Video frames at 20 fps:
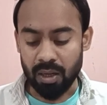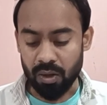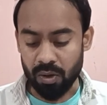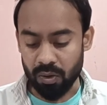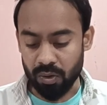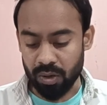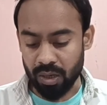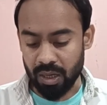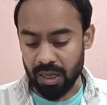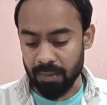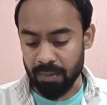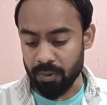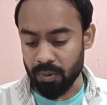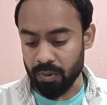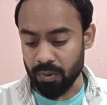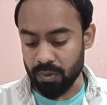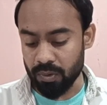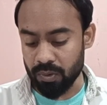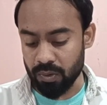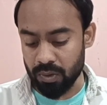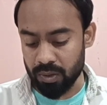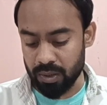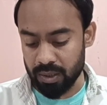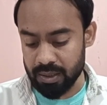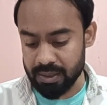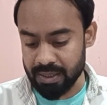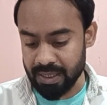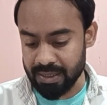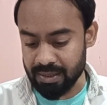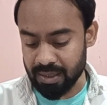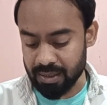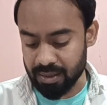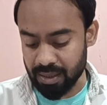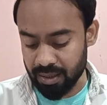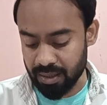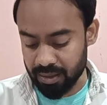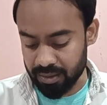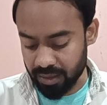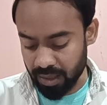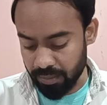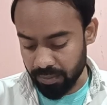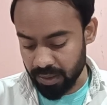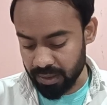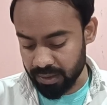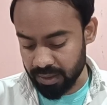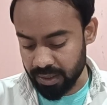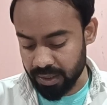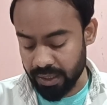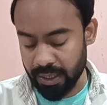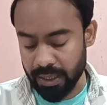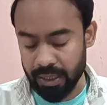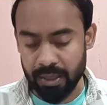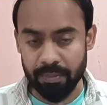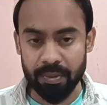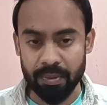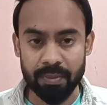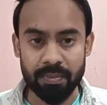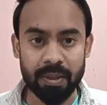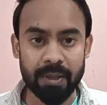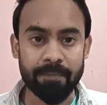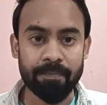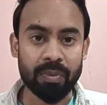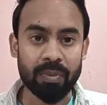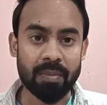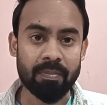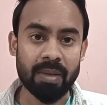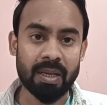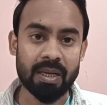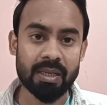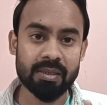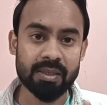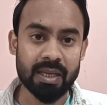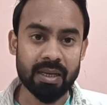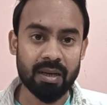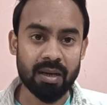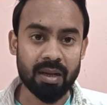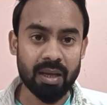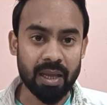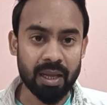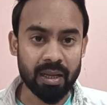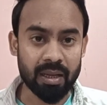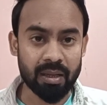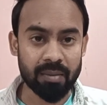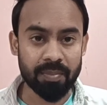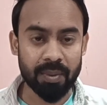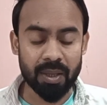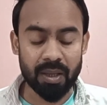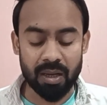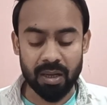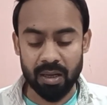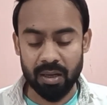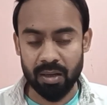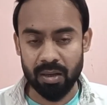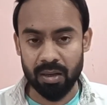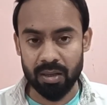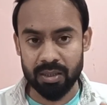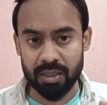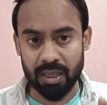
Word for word: और आप लोगों को ये सतर्कता बरतनी है कभी भी मैंने चैनल हैकिंग पे आ,